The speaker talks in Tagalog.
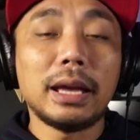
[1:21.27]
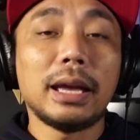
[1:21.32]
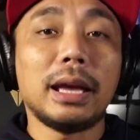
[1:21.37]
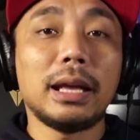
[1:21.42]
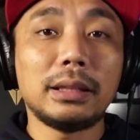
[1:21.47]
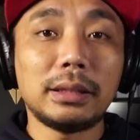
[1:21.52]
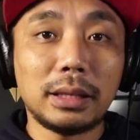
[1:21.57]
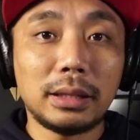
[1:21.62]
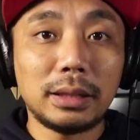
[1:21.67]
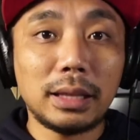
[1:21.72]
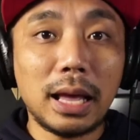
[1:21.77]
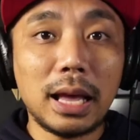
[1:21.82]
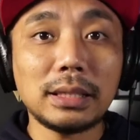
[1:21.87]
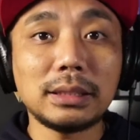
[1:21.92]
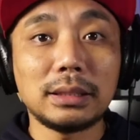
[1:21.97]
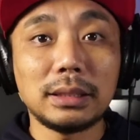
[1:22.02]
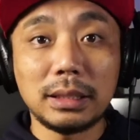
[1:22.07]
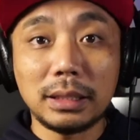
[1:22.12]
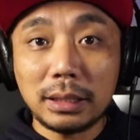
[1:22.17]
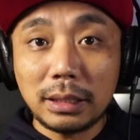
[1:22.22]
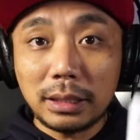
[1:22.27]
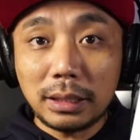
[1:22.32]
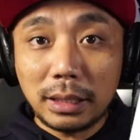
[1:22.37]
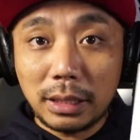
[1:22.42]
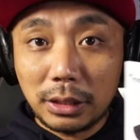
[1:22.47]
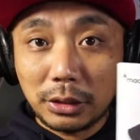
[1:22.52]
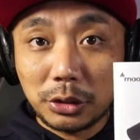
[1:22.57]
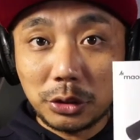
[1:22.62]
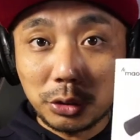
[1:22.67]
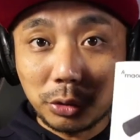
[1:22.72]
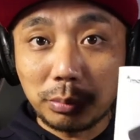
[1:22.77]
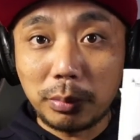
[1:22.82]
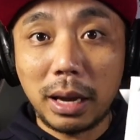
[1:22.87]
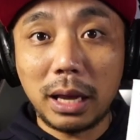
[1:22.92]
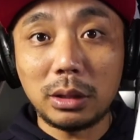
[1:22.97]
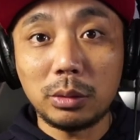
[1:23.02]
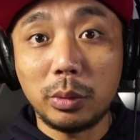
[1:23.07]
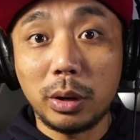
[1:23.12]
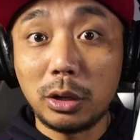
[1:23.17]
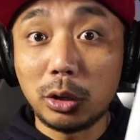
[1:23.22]
And then lastly is yung
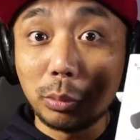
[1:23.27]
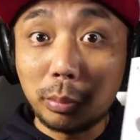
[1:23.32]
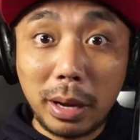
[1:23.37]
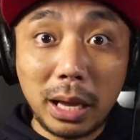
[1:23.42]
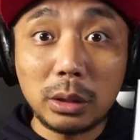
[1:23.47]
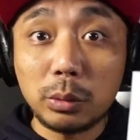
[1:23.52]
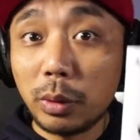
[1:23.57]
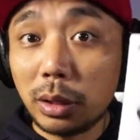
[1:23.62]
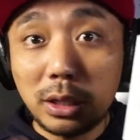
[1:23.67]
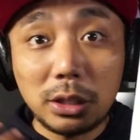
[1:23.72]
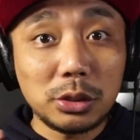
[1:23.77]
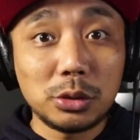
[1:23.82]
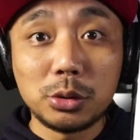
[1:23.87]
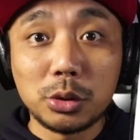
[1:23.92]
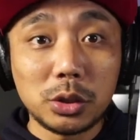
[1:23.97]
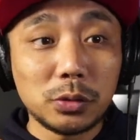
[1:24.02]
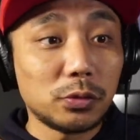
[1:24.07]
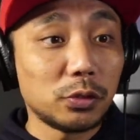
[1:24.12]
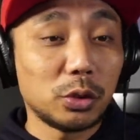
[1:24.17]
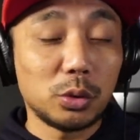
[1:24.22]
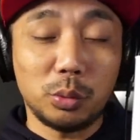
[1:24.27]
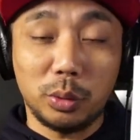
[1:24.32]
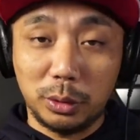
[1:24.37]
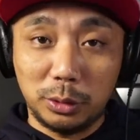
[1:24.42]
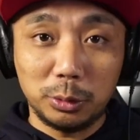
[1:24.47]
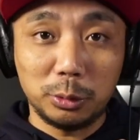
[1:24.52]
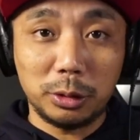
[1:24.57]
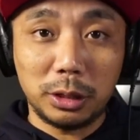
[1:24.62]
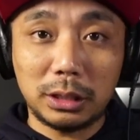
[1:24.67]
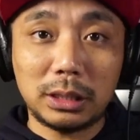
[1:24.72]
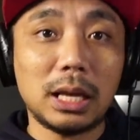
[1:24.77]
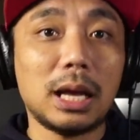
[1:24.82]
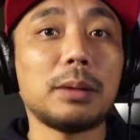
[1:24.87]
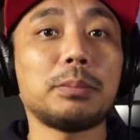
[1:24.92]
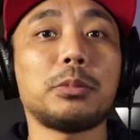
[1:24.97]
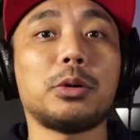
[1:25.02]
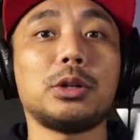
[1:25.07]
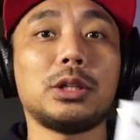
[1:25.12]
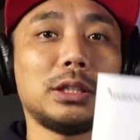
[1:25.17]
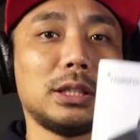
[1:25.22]
manual. Yung manual is useful, wag nyong
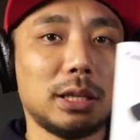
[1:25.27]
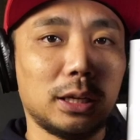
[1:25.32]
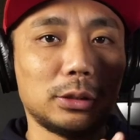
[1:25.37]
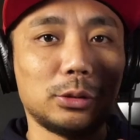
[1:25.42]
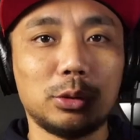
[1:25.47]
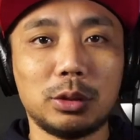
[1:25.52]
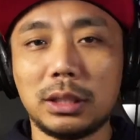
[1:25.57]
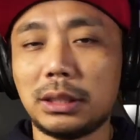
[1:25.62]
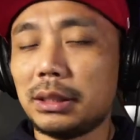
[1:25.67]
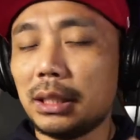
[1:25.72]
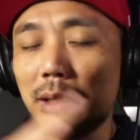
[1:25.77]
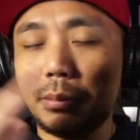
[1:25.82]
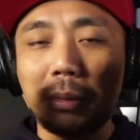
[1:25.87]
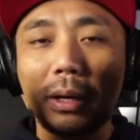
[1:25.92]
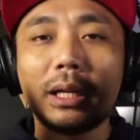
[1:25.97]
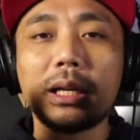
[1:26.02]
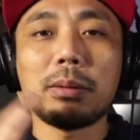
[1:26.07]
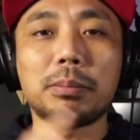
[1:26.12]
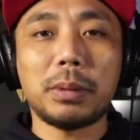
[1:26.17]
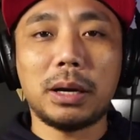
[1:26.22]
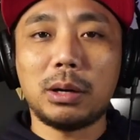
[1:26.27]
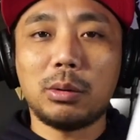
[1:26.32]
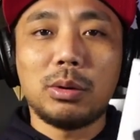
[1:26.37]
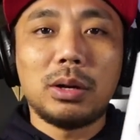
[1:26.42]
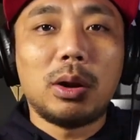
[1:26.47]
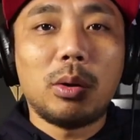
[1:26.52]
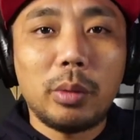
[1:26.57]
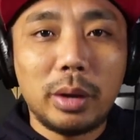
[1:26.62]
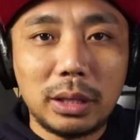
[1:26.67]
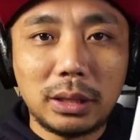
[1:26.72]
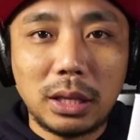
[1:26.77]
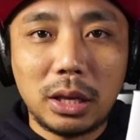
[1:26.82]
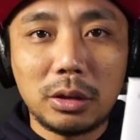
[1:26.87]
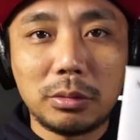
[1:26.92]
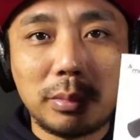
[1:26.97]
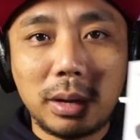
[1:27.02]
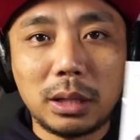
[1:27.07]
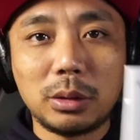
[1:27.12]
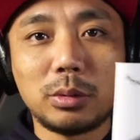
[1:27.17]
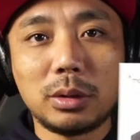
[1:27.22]
itapon, hindi katulad sa iba na parang walang kwenta
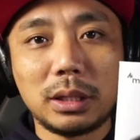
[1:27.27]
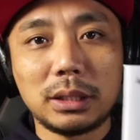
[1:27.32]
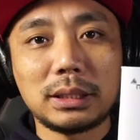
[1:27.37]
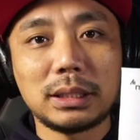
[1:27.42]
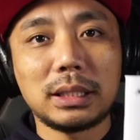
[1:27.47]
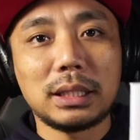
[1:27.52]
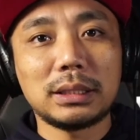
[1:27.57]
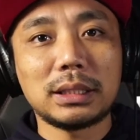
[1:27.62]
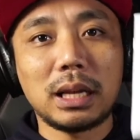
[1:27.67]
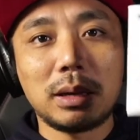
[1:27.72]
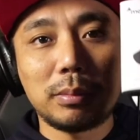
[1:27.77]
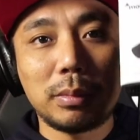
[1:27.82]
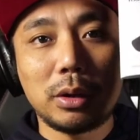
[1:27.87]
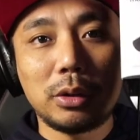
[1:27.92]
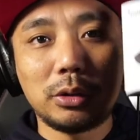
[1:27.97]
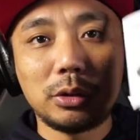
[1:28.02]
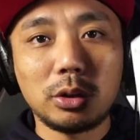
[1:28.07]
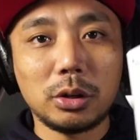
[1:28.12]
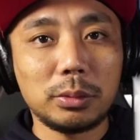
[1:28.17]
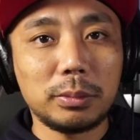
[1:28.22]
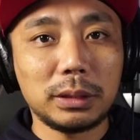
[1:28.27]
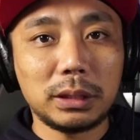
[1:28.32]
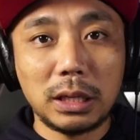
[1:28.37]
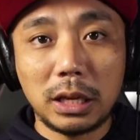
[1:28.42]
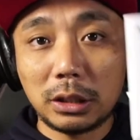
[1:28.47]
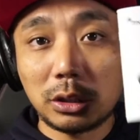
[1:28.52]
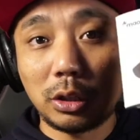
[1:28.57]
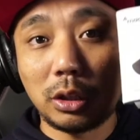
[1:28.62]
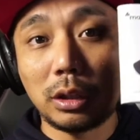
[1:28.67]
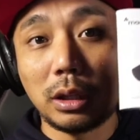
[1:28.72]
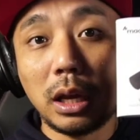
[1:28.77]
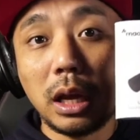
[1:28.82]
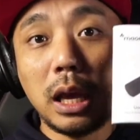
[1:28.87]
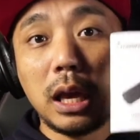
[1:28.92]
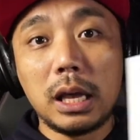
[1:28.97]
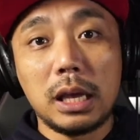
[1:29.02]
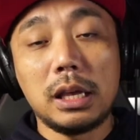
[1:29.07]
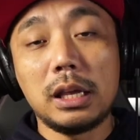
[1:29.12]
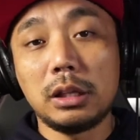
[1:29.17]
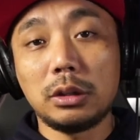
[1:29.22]
yung manual na sinasama or documentation,
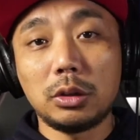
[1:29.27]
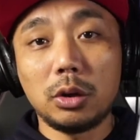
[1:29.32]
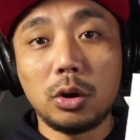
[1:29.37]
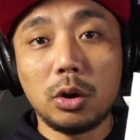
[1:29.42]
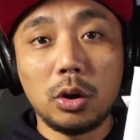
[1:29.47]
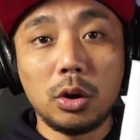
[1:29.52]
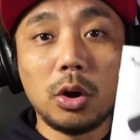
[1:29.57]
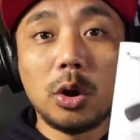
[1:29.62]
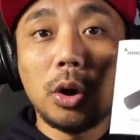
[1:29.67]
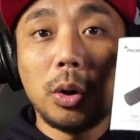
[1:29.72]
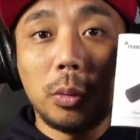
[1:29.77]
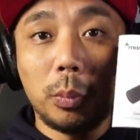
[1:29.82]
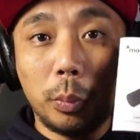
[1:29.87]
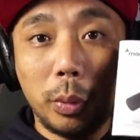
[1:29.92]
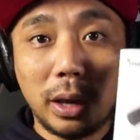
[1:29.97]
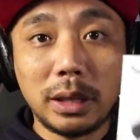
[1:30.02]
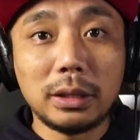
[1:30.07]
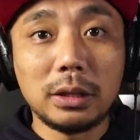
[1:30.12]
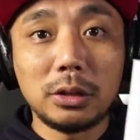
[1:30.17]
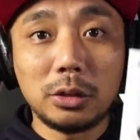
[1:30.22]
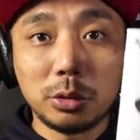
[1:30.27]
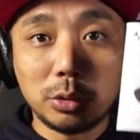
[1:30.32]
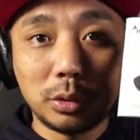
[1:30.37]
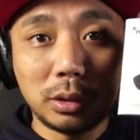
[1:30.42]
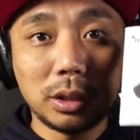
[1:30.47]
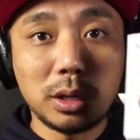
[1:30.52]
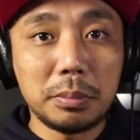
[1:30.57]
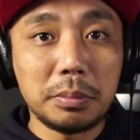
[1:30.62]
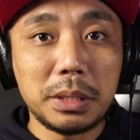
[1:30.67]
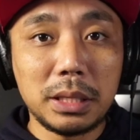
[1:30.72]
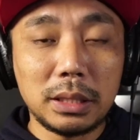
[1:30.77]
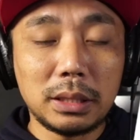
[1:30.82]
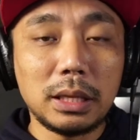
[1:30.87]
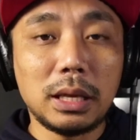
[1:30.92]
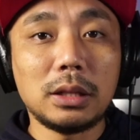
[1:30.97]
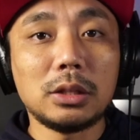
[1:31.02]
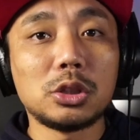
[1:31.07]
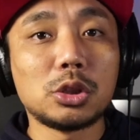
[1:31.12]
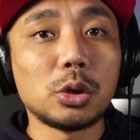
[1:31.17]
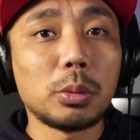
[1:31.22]
ito pwede nyong gamitin.